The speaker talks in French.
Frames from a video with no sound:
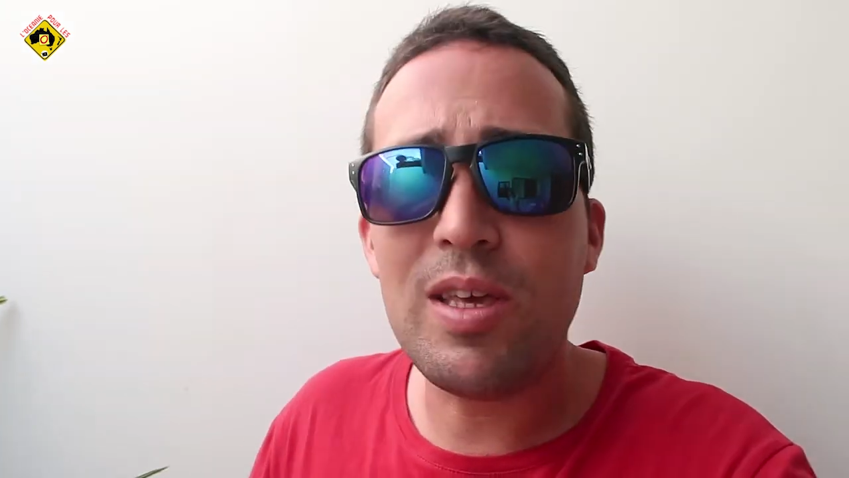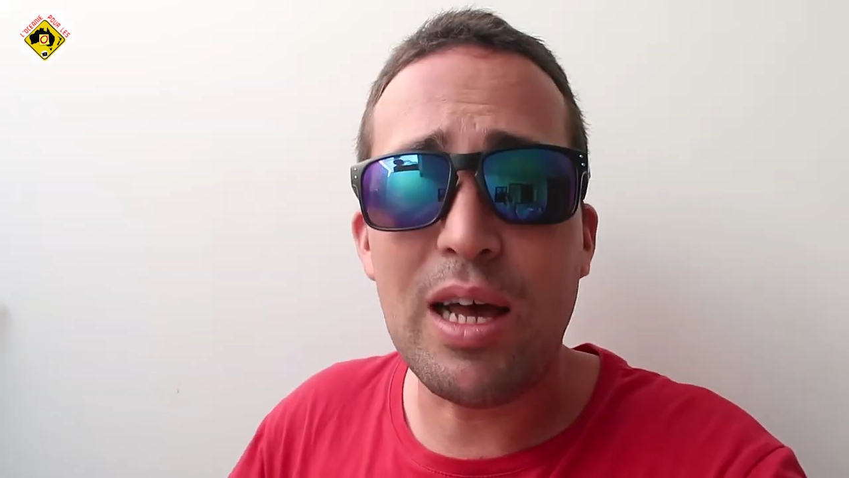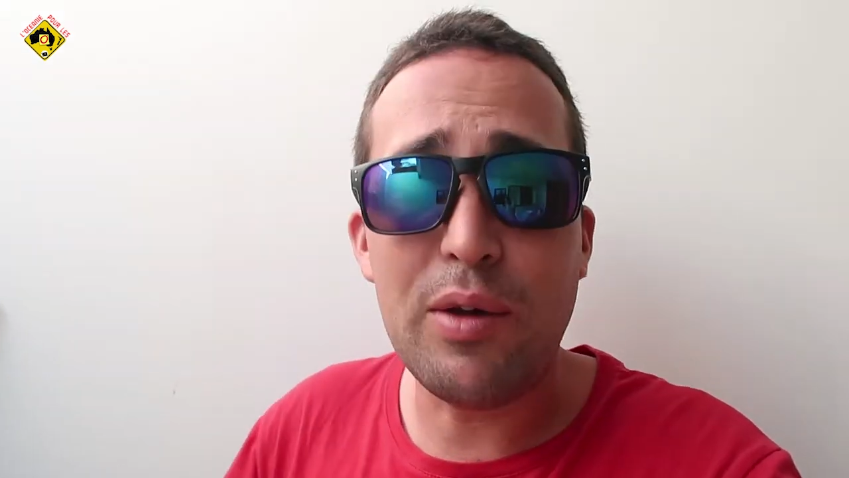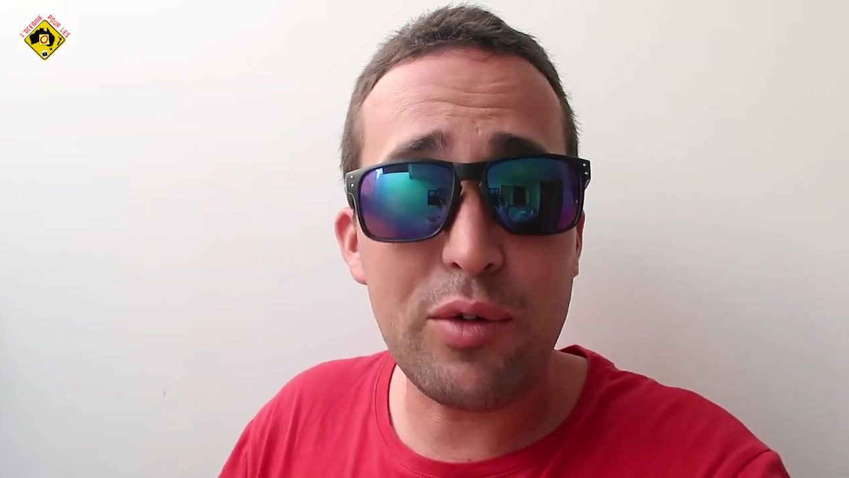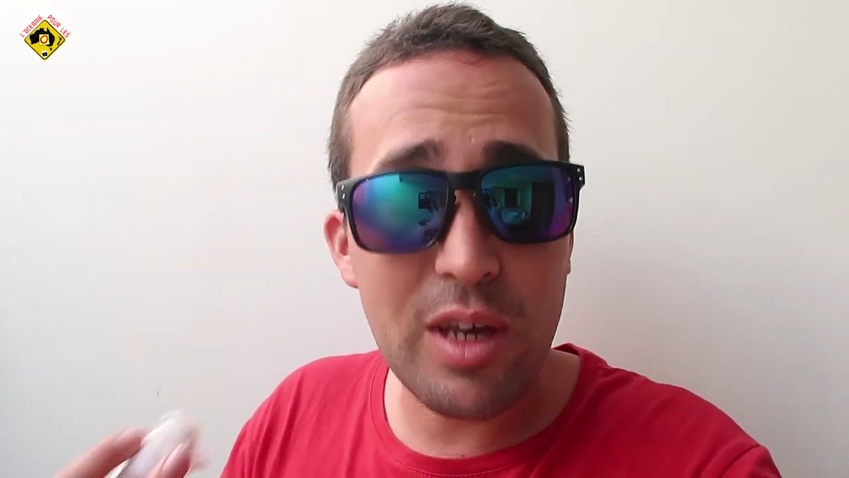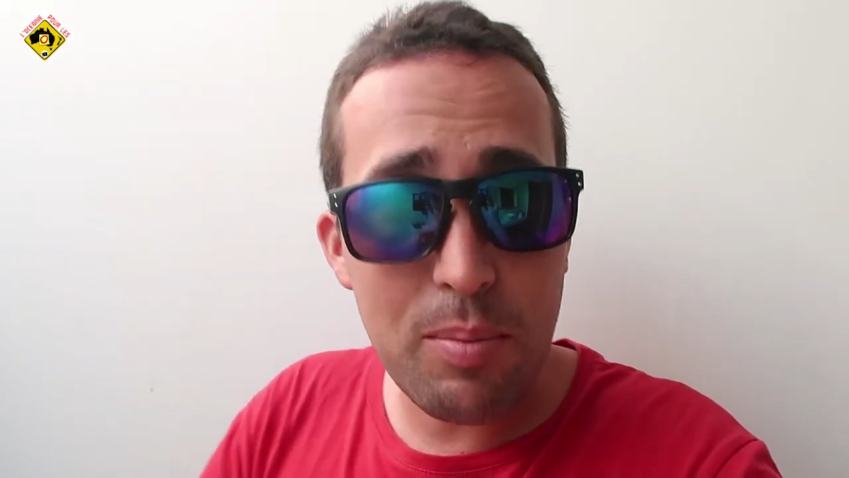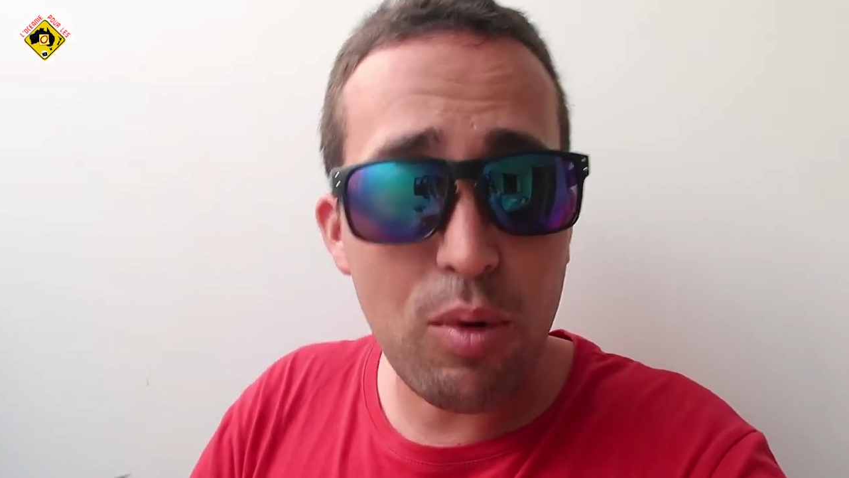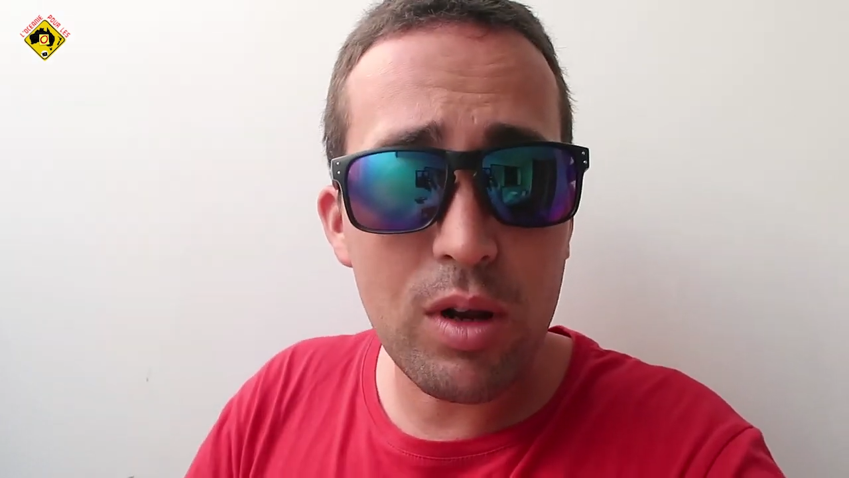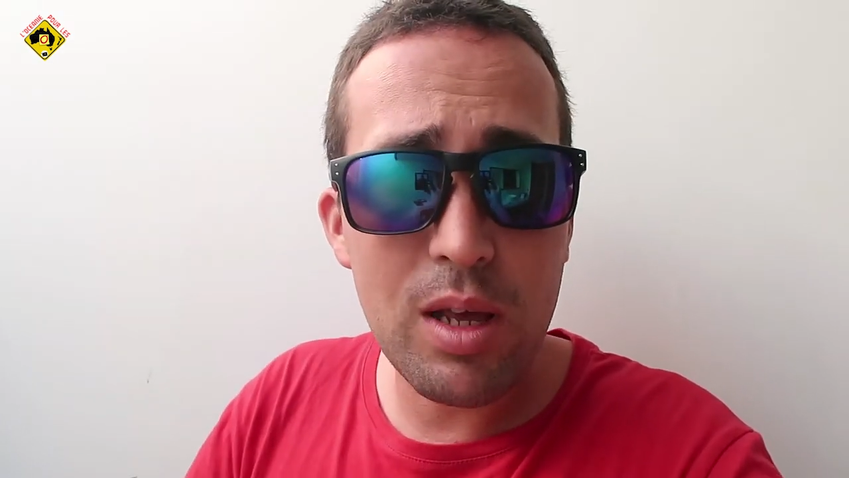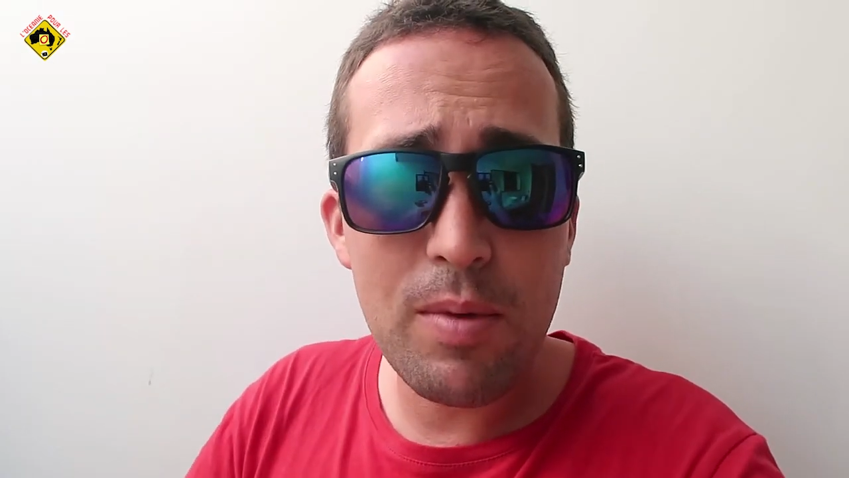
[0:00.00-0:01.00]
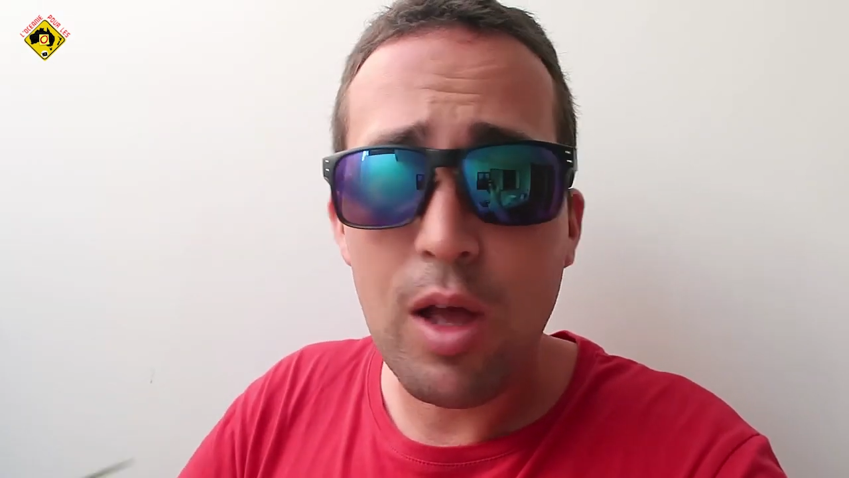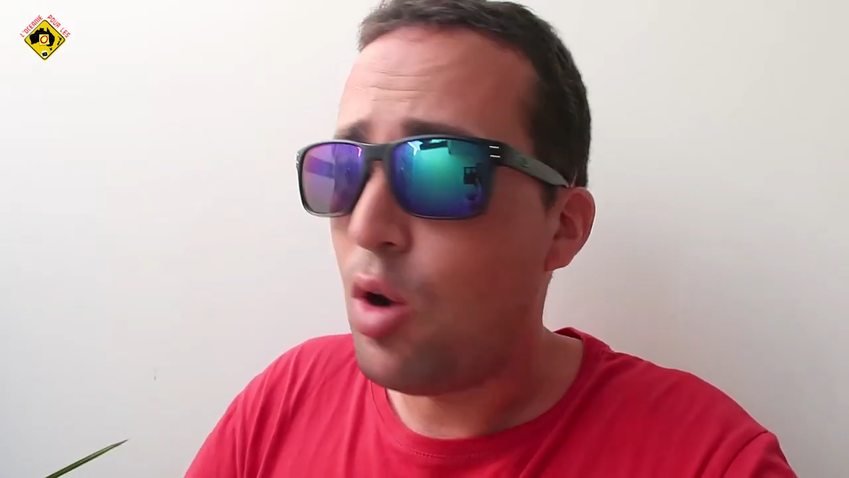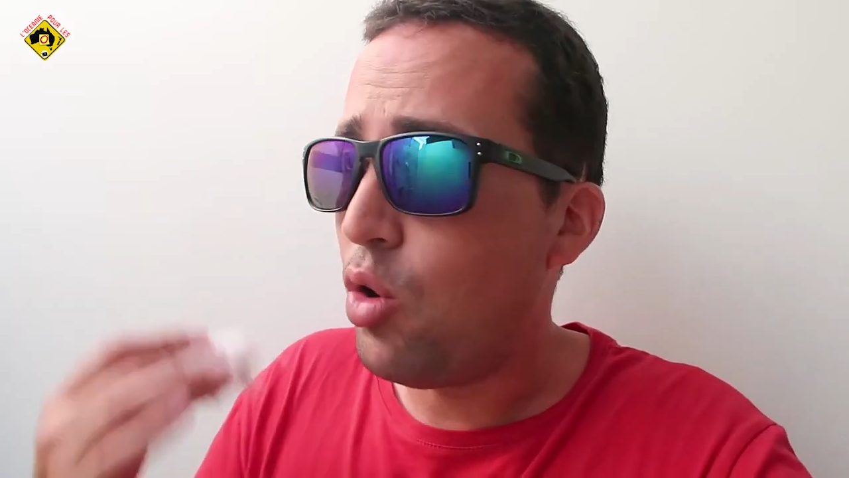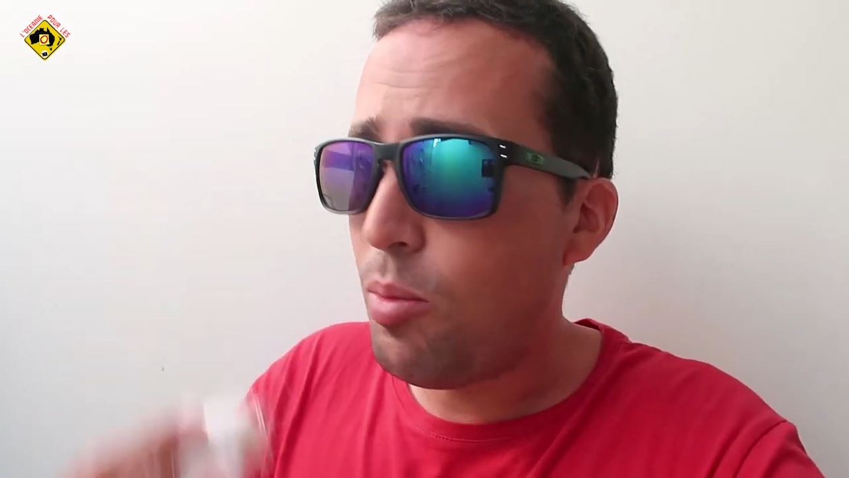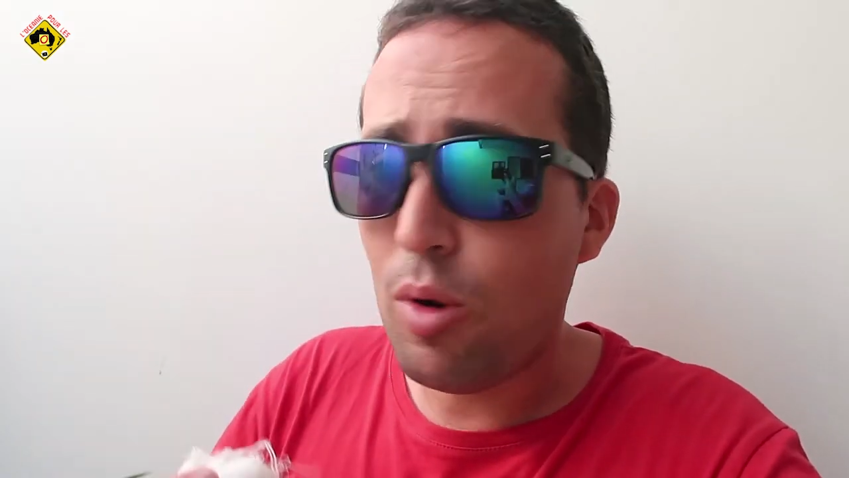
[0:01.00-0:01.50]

il y a un vrai problème. Le